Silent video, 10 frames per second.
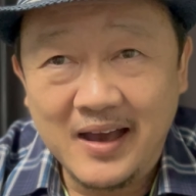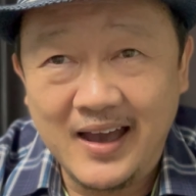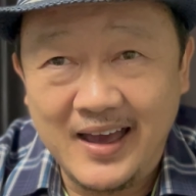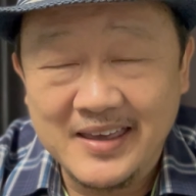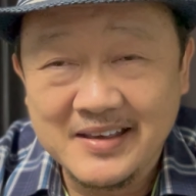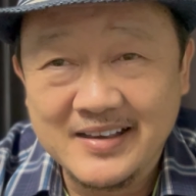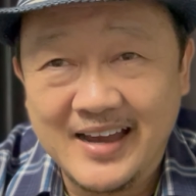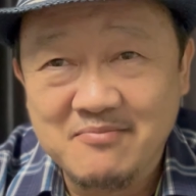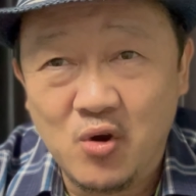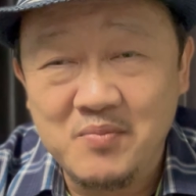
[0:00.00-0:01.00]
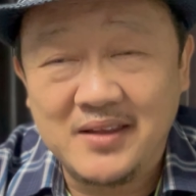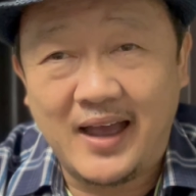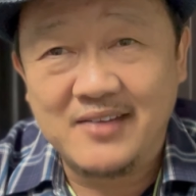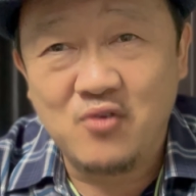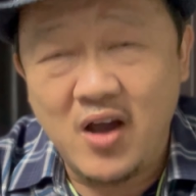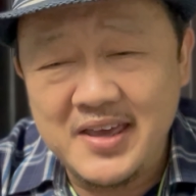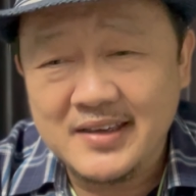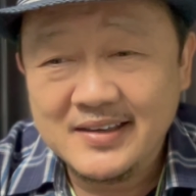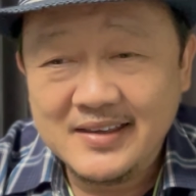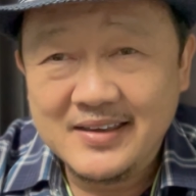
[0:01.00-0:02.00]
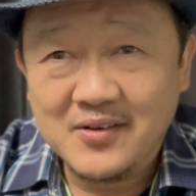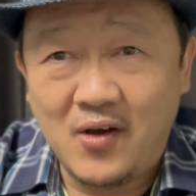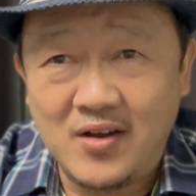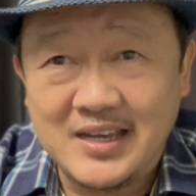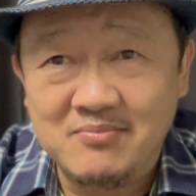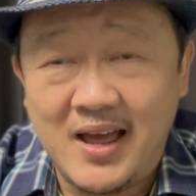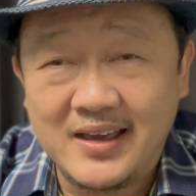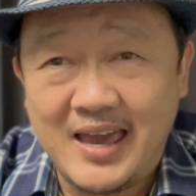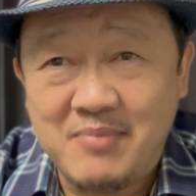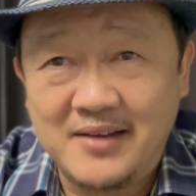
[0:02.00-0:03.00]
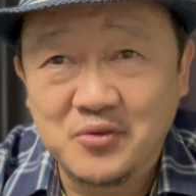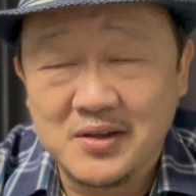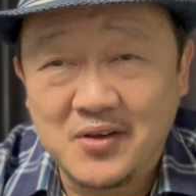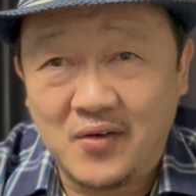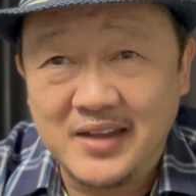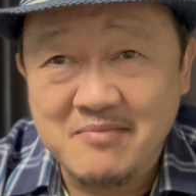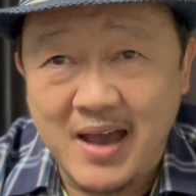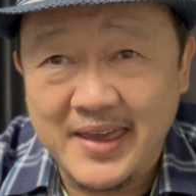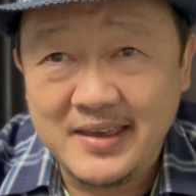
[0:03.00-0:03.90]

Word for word: เอ้ยเงินหมุนไม่ทันเว้ยขอชำระแค่บางส่วนก่อนได้ไหม